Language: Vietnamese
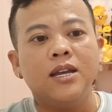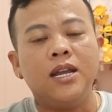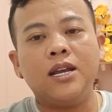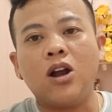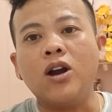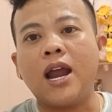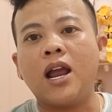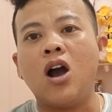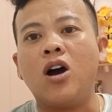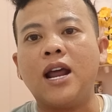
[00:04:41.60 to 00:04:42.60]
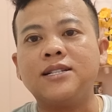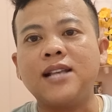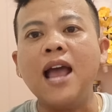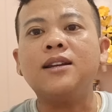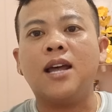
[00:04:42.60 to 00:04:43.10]
thì rõ ràng họ đã
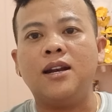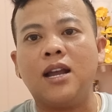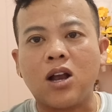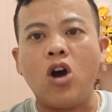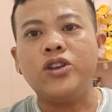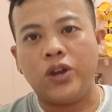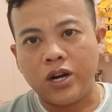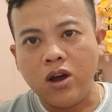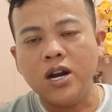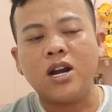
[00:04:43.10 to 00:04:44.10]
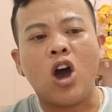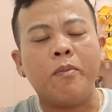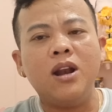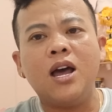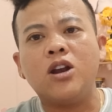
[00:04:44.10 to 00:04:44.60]
xác định là có chuyện đó nên họ
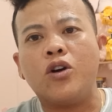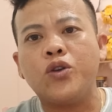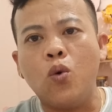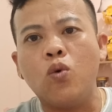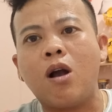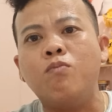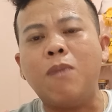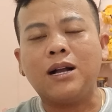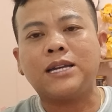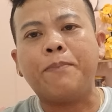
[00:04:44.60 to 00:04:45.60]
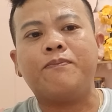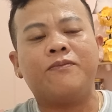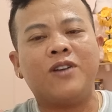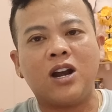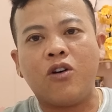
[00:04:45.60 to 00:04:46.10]
mới lên họ du khống bất chấp
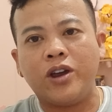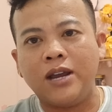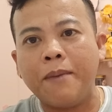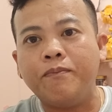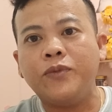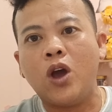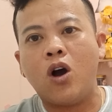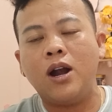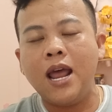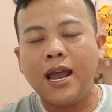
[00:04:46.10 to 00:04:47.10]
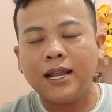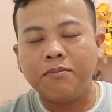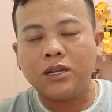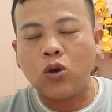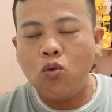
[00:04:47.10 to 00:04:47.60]
và đòi hăm dọ lê thanh
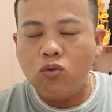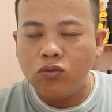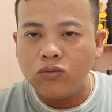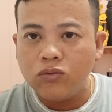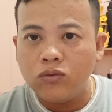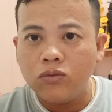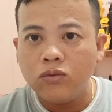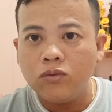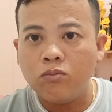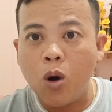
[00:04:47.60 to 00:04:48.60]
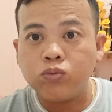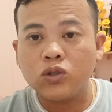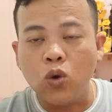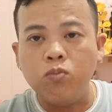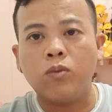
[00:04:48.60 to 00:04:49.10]
minh tú một
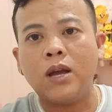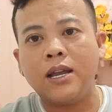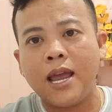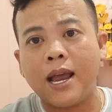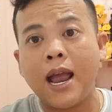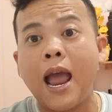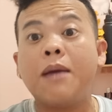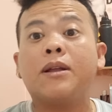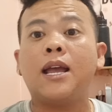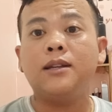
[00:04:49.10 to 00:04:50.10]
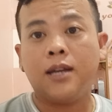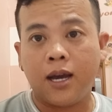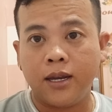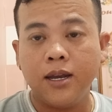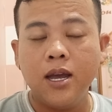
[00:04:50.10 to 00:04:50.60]
suốt một thời gian hai ba tháng
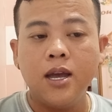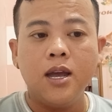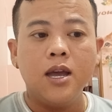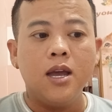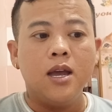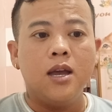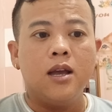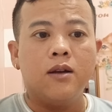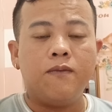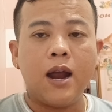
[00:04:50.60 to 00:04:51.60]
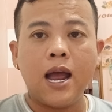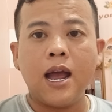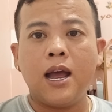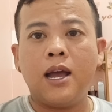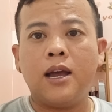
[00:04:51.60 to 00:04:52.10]
trời
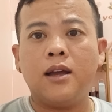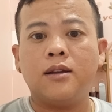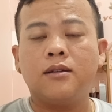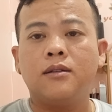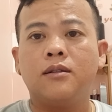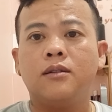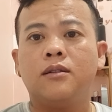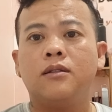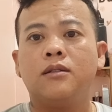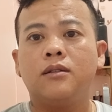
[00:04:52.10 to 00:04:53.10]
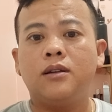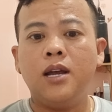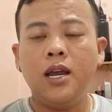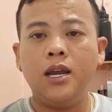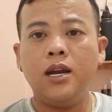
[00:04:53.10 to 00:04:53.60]
và
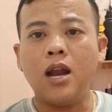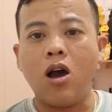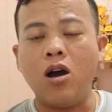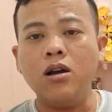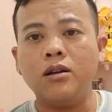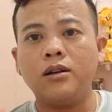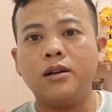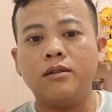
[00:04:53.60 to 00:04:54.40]
khi đó